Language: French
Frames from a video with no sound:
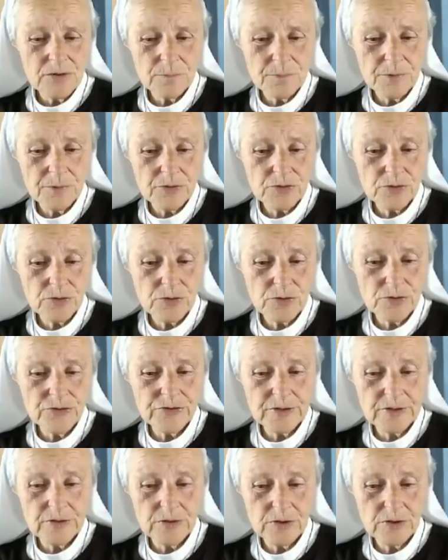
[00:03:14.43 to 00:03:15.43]
Et je
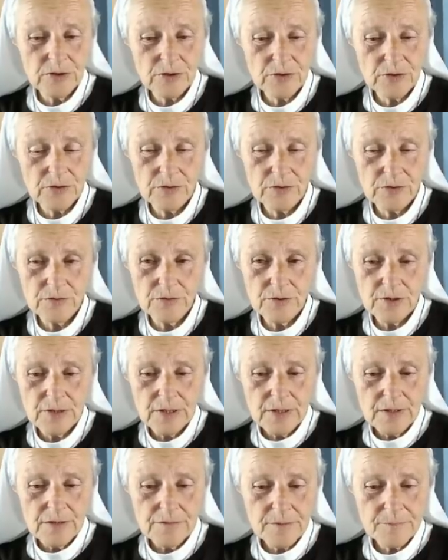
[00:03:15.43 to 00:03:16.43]
pense que le Seigneur
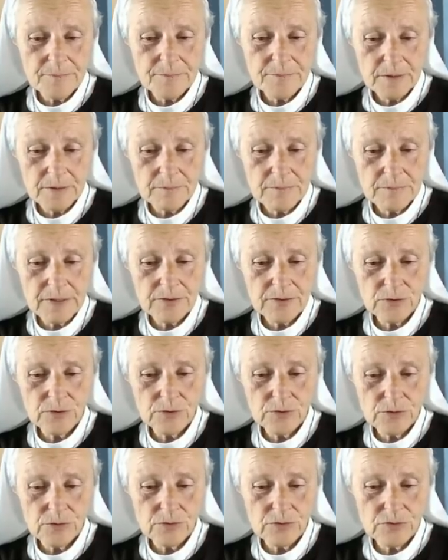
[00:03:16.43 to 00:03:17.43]
euh, va
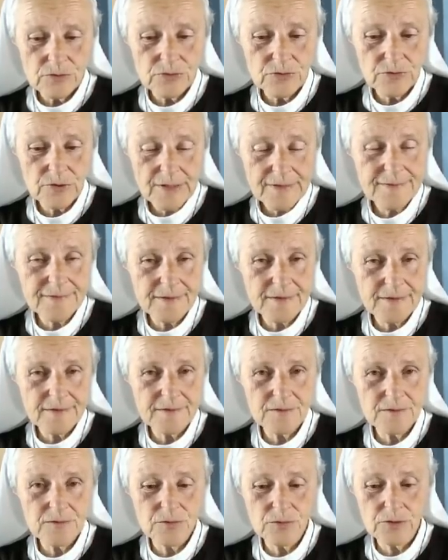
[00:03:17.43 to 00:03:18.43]
permettre que cela
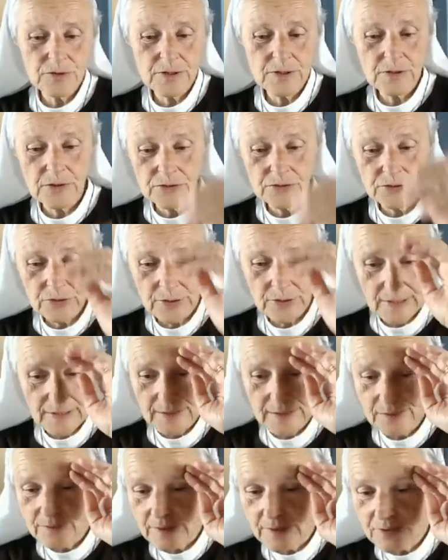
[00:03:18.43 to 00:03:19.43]
cesse. Donc quand il
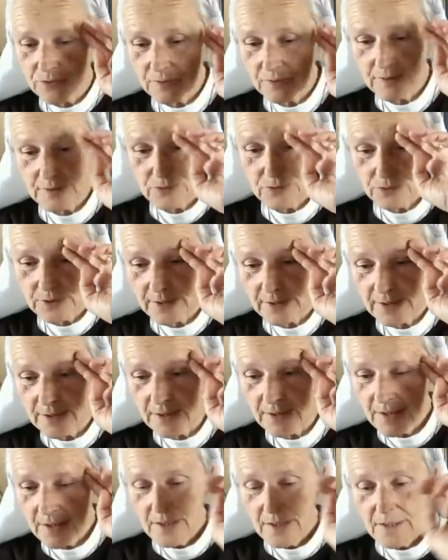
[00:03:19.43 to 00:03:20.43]
y aura la révélation des
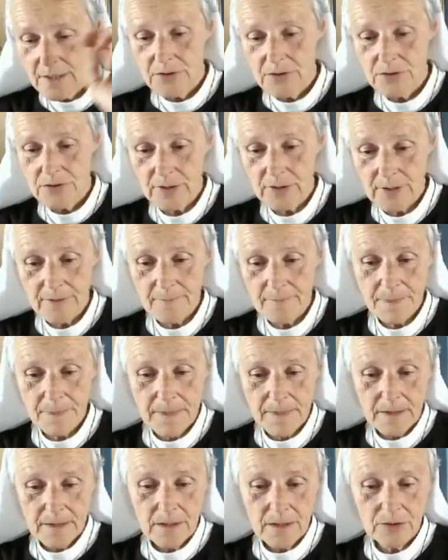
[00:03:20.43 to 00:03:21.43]
secrets, il y
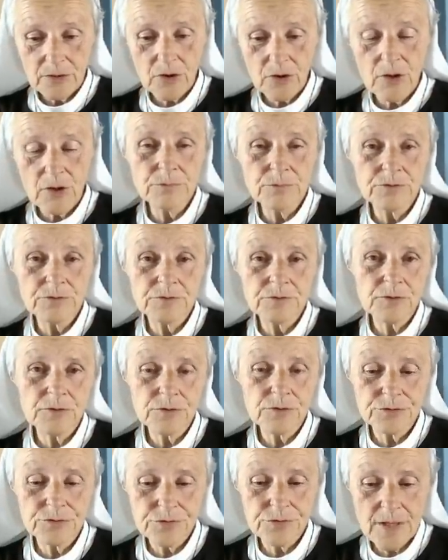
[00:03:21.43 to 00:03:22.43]
aura un grand
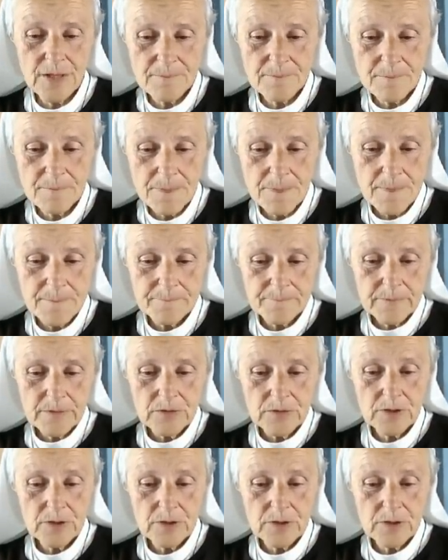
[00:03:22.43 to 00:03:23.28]
mouvement de foi.